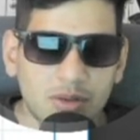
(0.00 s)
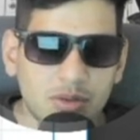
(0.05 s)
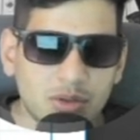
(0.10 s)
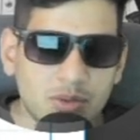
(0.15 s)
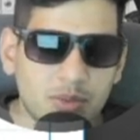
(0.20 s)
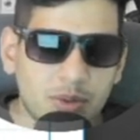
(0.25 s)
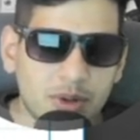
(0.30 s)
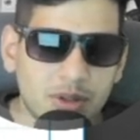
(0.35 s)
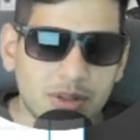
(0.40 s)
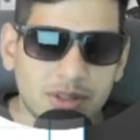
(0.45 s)
os
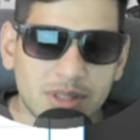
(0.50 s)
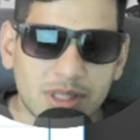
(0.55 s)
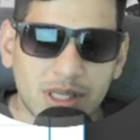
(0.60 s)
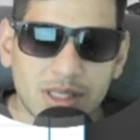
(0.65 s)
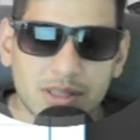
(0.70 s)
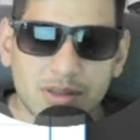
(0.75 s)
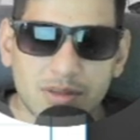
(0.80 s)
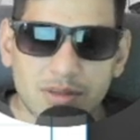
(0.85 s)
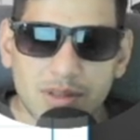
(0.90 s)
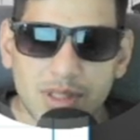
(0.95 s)

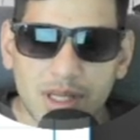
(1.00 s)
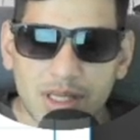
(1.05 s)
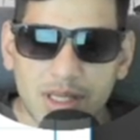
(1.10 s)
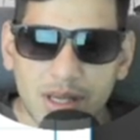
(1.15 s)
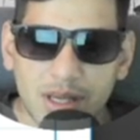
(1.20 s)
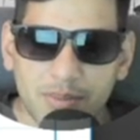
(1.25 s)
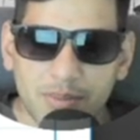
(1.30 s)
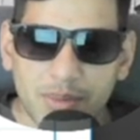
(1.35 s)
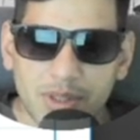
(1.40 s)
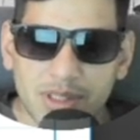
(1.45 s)
processos aí,
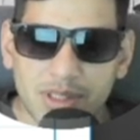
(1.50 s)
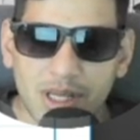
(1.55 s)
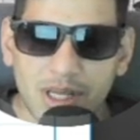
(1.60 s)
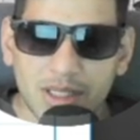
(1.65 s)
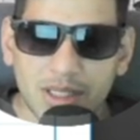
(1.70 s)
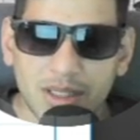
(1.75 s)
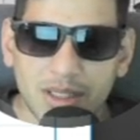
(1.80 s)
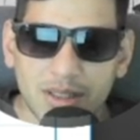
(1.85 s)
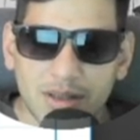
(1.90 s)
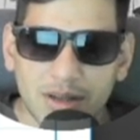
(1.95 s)

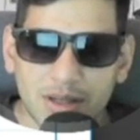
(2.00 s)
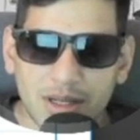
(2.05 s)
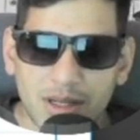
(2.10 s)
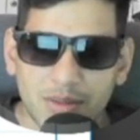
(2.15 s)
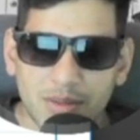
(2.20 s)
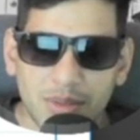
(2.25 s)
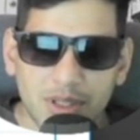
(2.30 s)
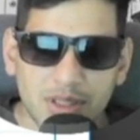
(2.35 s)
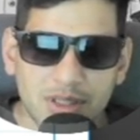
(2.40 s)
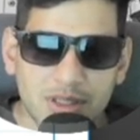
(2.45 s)
rapaziada, que
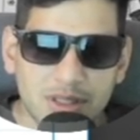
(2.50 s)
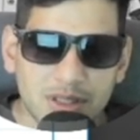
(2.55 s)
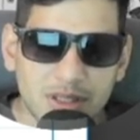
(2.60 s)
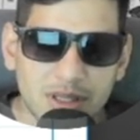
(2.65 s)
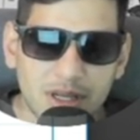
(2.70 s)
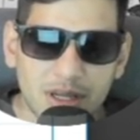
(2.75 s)
acabei, de,